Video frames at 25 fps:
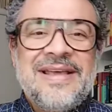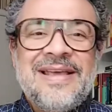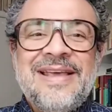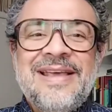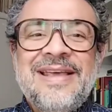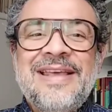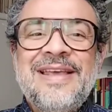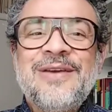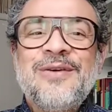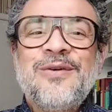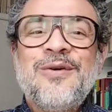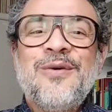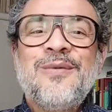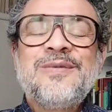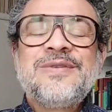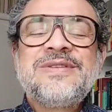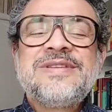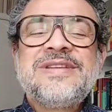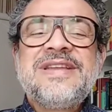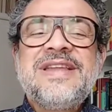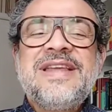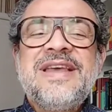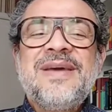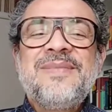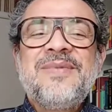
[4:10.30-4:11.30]
E como
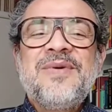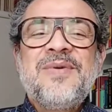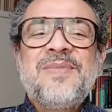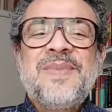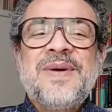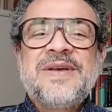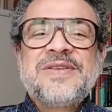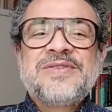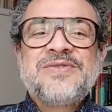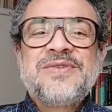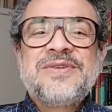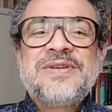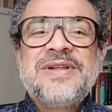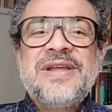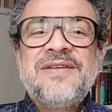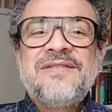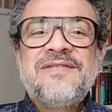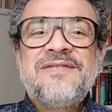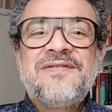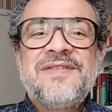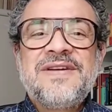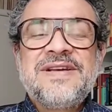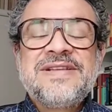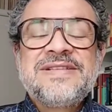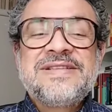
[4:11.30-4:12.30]
diria meu pastor da
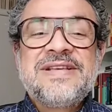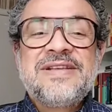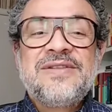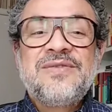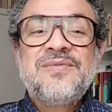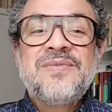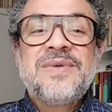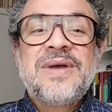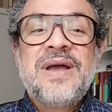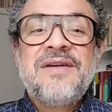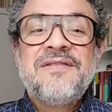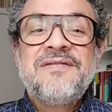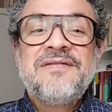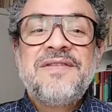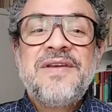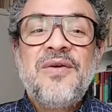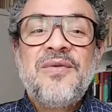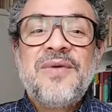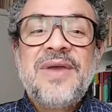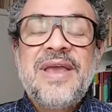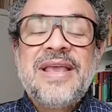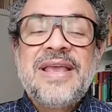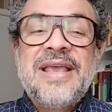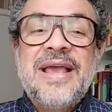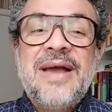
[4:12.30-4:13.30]
infância, nunca vi
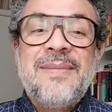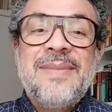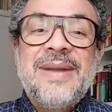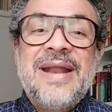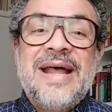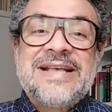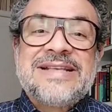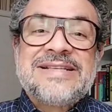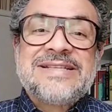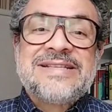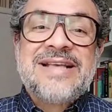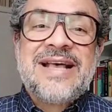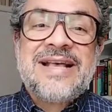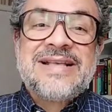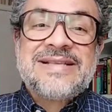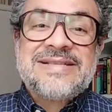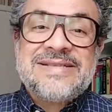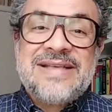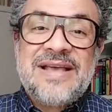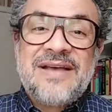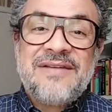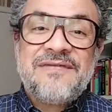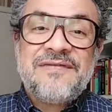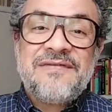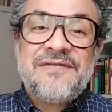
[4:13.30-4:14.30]
alguém que
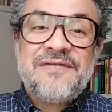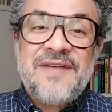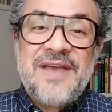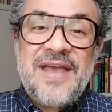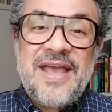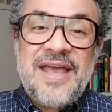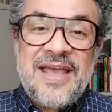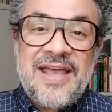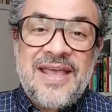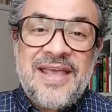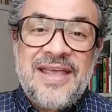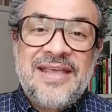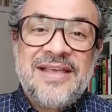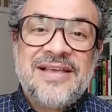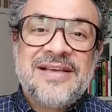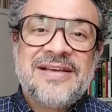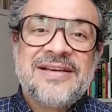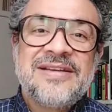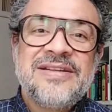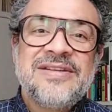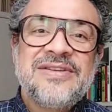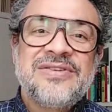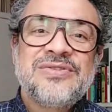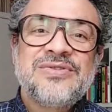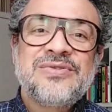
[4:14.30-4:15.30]
abraçasse a fé em
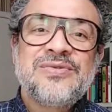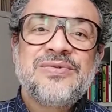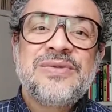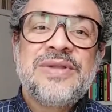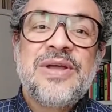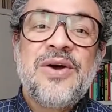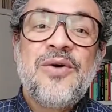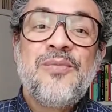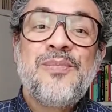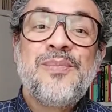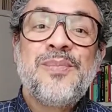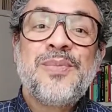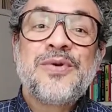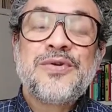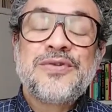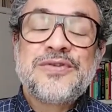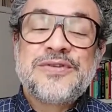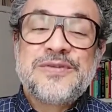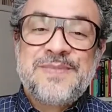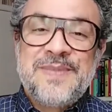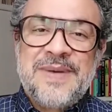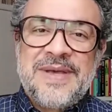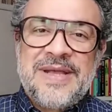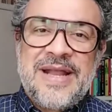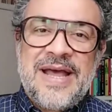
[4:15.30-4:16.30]
Cristo não
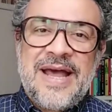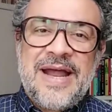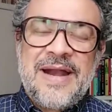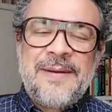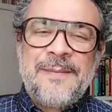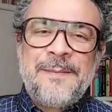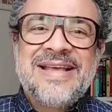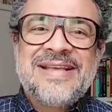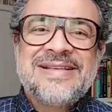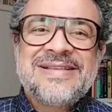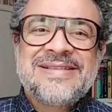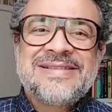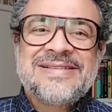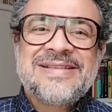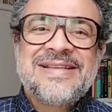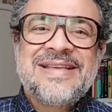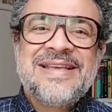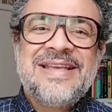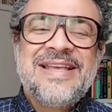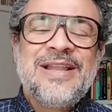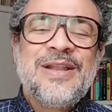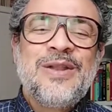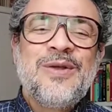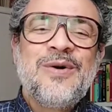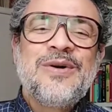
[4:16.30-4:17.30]
prosperar.
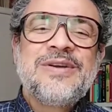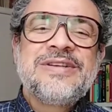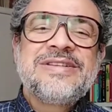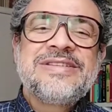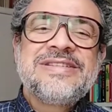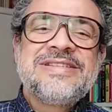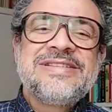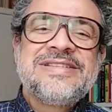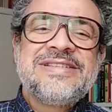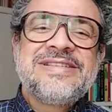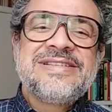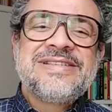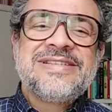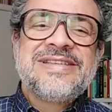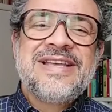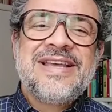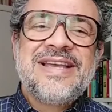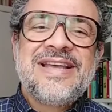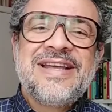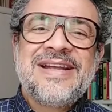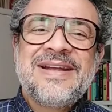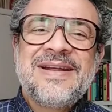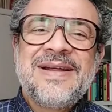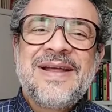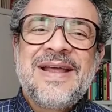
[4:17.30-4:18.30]
E longe de
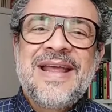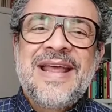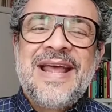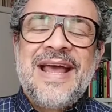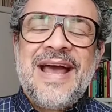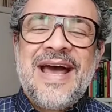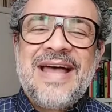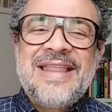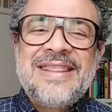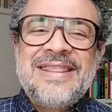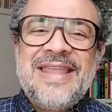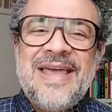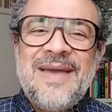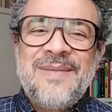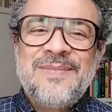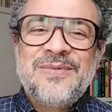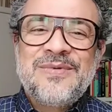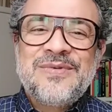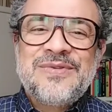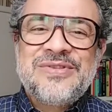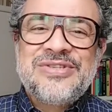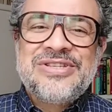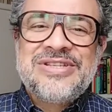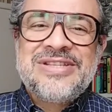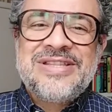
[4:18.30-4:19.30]
ser adepto
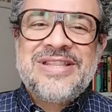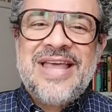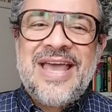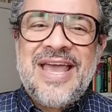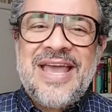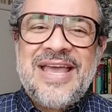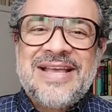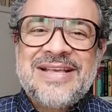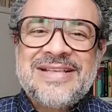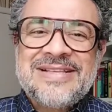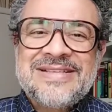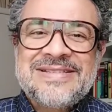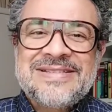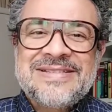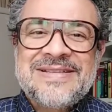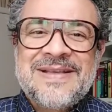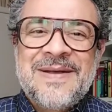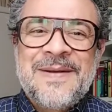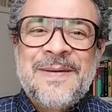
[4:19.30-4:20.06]
de ideias